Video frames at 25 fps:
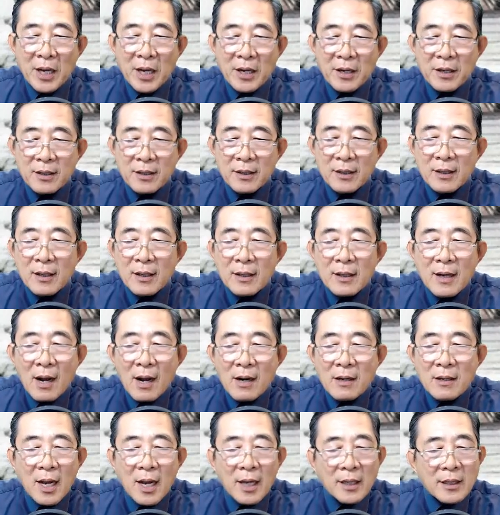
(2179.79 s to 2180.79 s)
thư
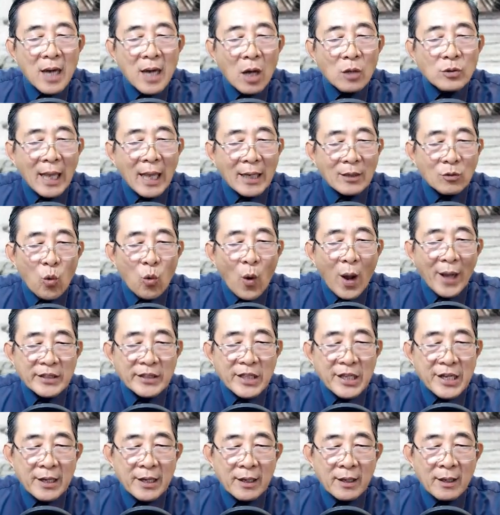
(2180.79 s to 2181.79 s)
lớn lên ở thành Hoài
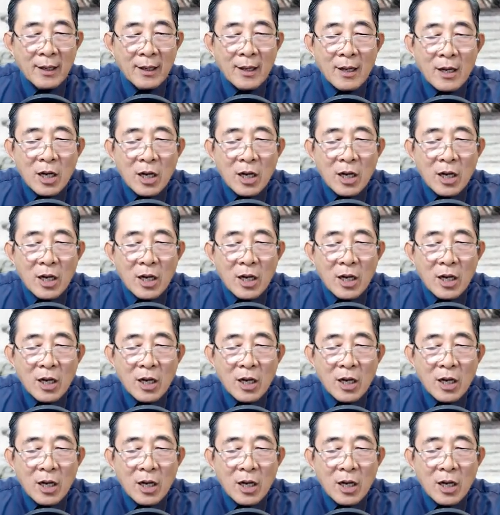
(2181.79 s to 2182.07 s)
Thiên,